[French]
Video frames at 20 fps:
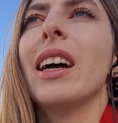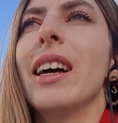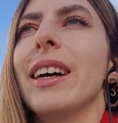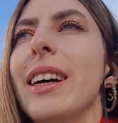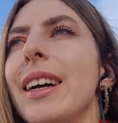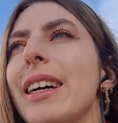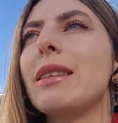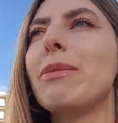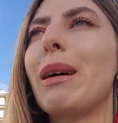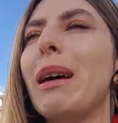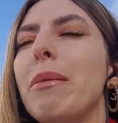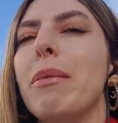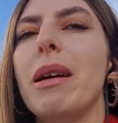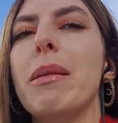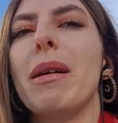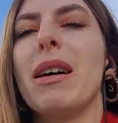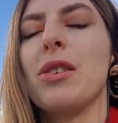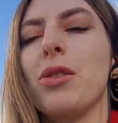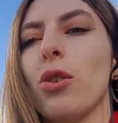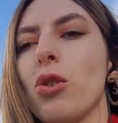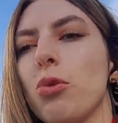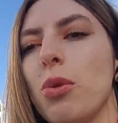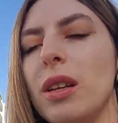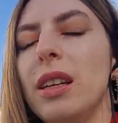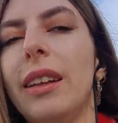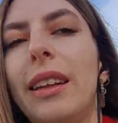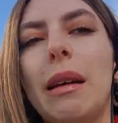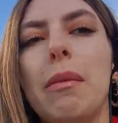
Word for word: exprimer ma sensualité, ma